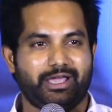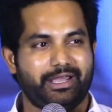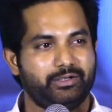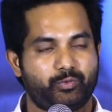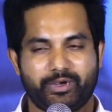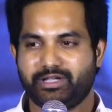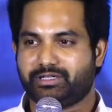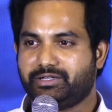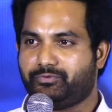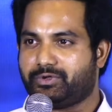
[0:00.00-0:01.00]
అండ్
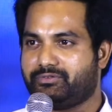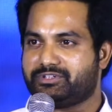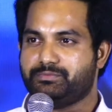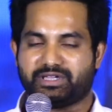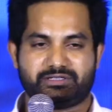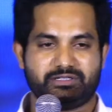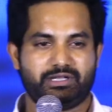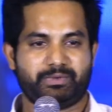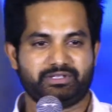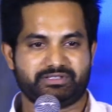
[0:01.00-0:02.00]
ట్వంటీ ఫోర్ అవర్స్ మషిన్లో
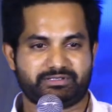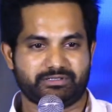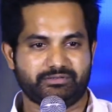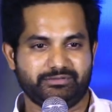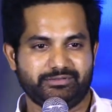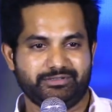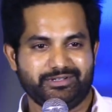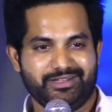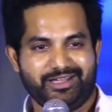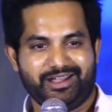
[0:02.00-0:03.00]
పనిచేస్తాడు
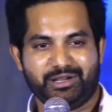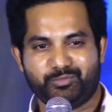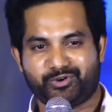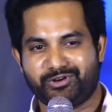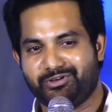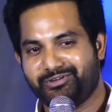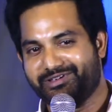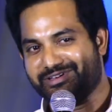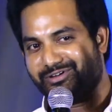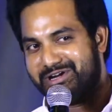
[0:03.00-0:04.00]
అండ్ బుర్రలో
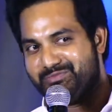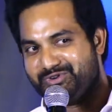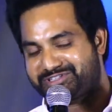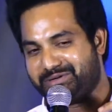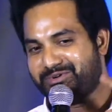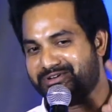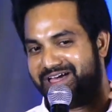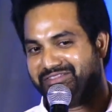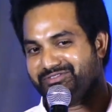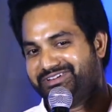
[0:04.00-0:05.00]
ఇంకో రెండు మూడు స్క్రిప్ట్లు
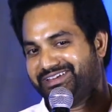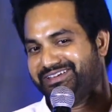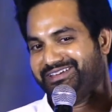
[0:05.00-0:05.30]
నాంతుంటాయి